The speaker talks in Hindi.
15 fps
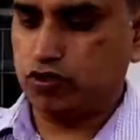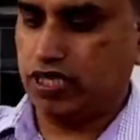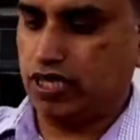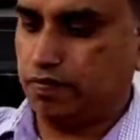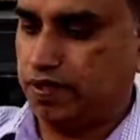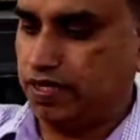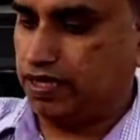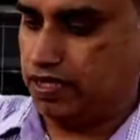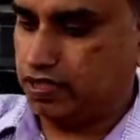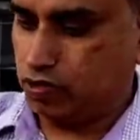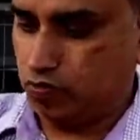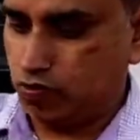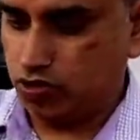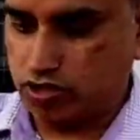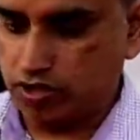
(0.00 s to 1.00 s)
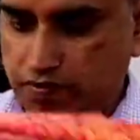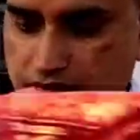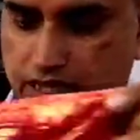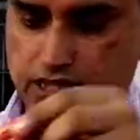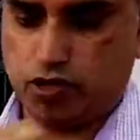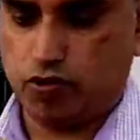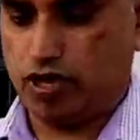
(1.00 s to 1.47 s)
चूंकि अभी जो मौसम
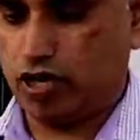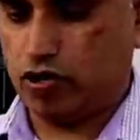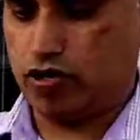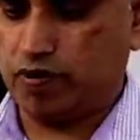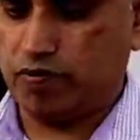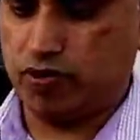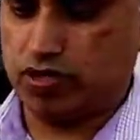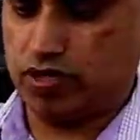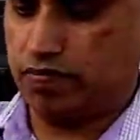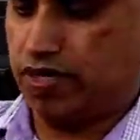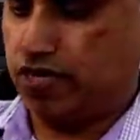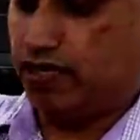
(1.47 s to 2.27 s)
है त्योहारों का मौसम